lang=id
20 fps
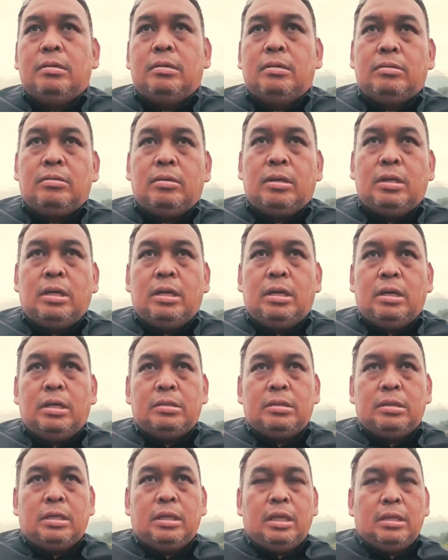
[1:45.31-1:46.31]
itu ada
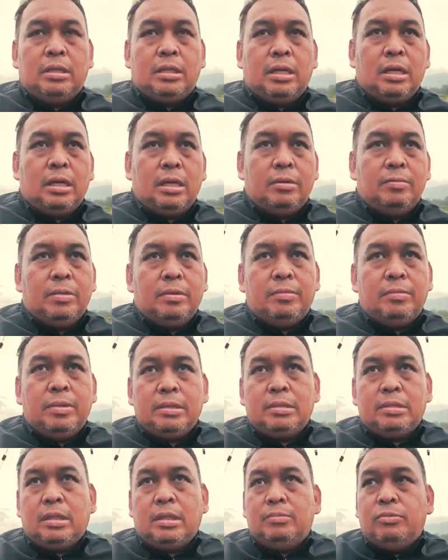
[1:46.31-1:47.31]
sekitar
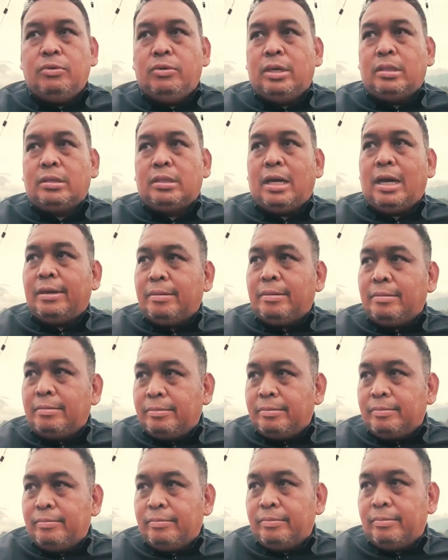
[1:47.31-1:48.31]
15.000 hektar
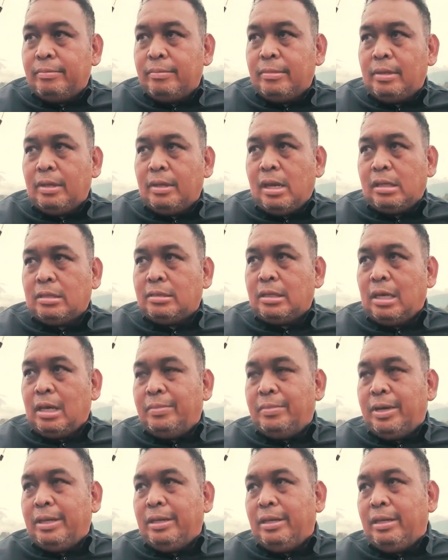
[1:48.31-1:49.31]
yang
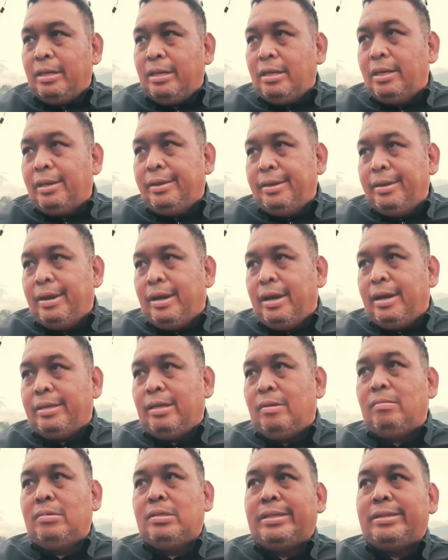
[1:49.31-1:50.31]
selama ini
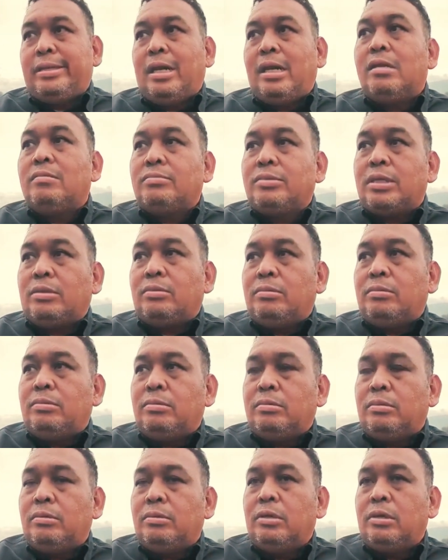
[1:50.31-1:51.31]
hanya bisa tanam
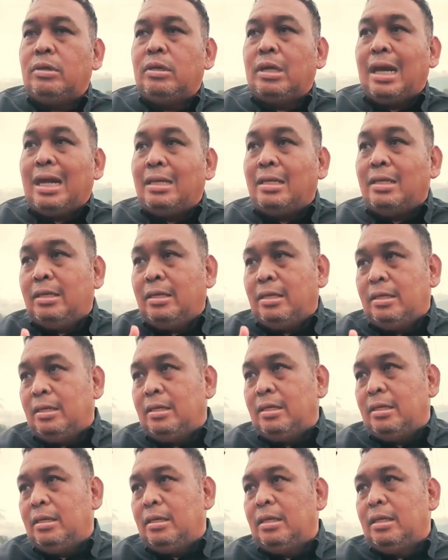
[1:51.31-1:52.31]
satu kali
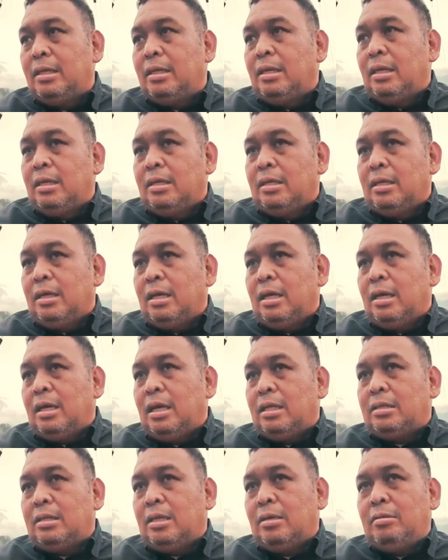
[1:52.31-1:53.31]

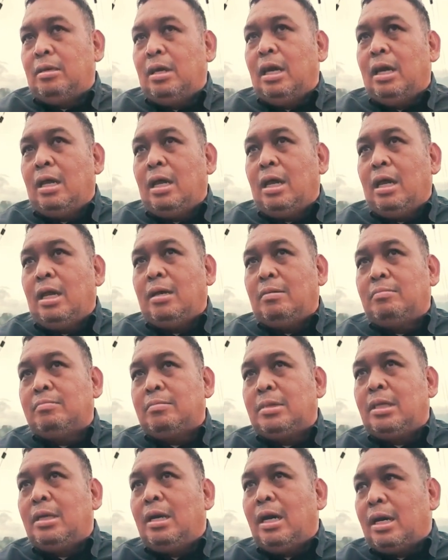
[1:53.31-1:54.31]
atau dia nanam
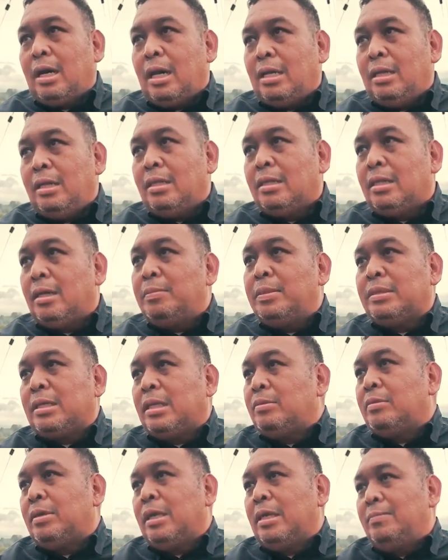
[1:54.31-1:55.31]
tiga kali tapi
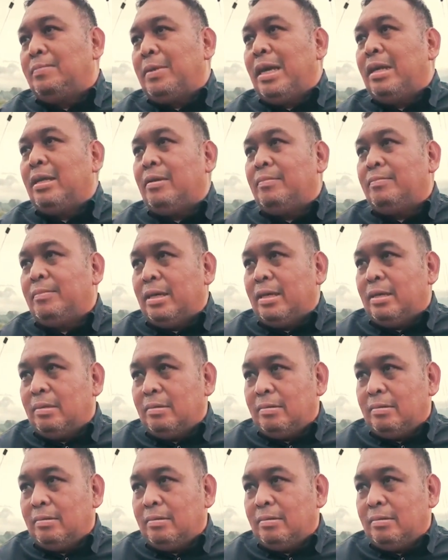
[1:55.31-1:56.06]
satu kali panen pak